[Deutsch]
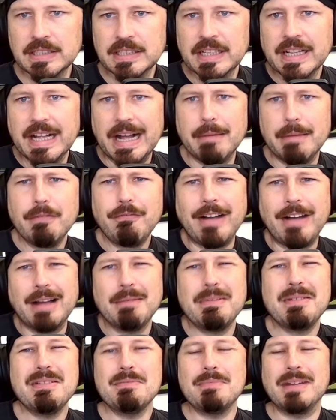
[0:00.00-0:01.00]
Aber
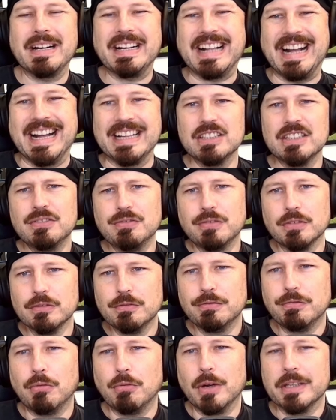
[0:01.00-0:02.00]
fangen wir mal ganz
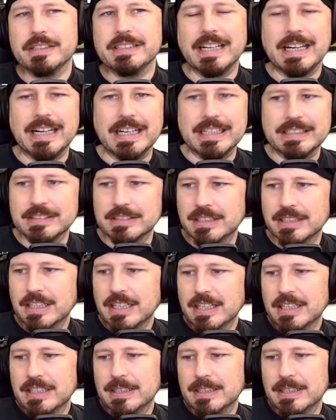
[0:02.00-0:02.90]
von vorne an.